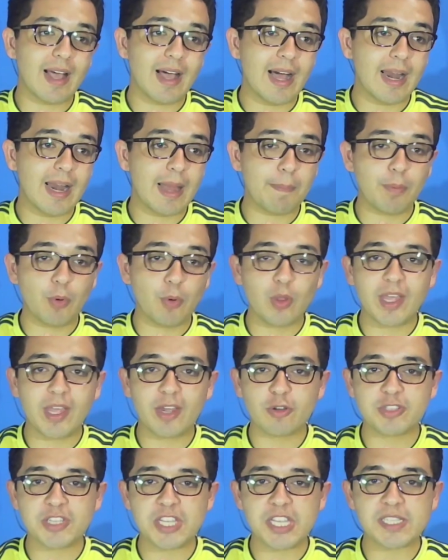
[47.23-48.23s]
a la
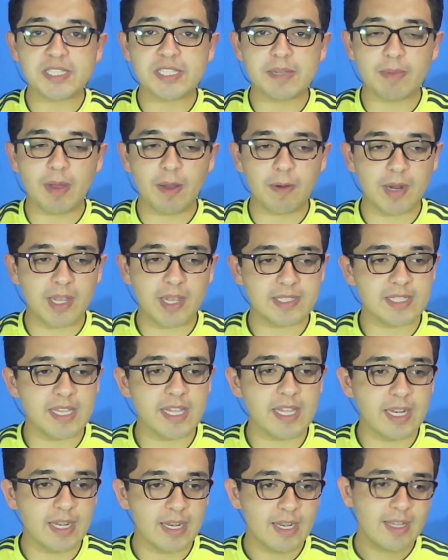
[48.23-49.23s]
poderosísima
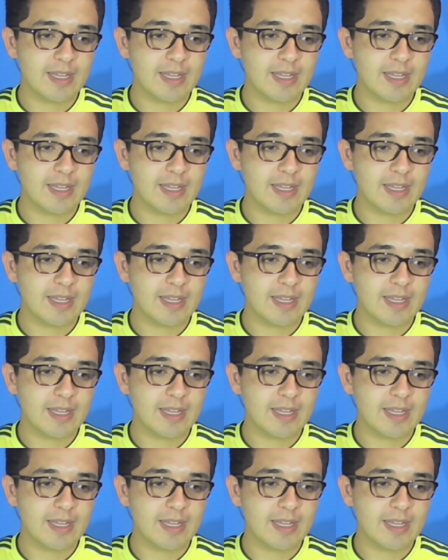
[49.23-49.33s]
Brasil,